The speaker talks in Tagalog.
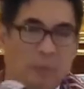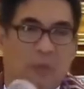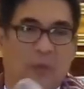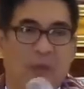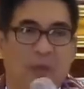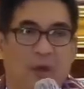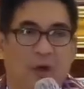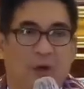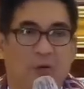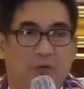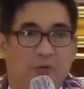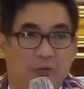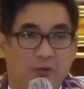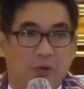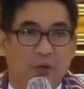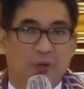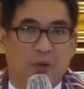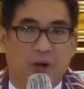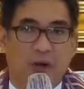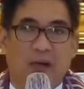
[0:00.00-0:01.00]
of who
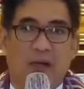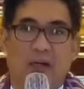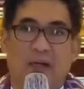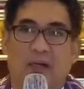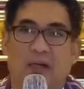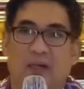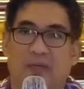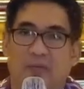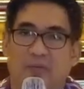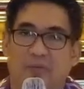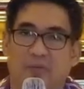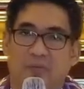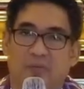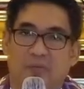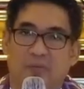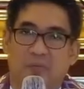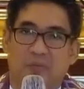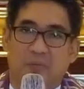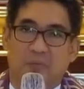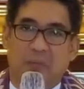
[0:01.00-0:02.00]
you are.
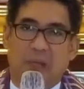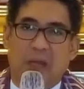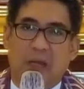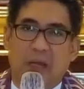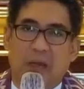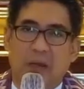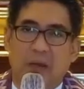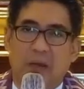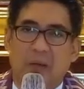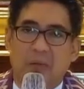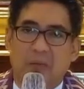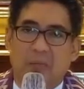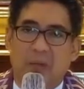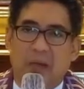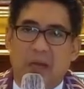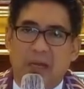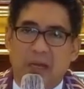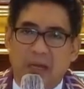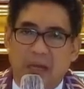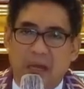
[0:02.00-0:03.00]
Peka
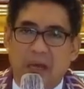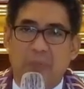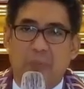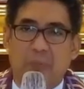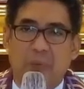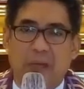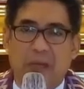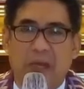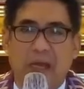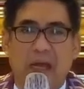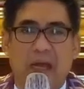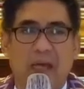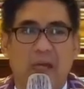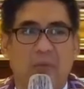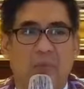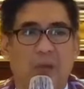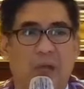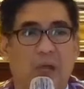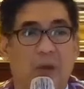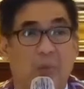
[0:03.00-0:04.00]
magana kang pengari,
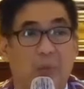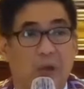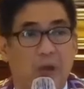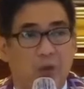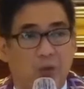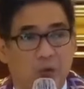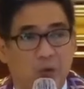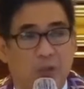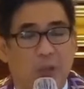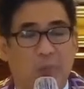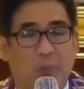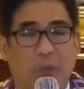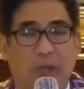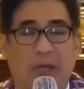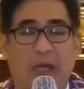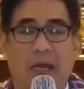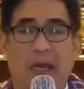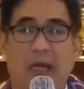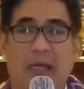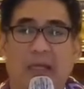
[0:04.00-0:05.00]
peka malugod a
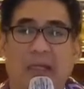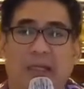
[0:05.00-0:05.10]
pengari.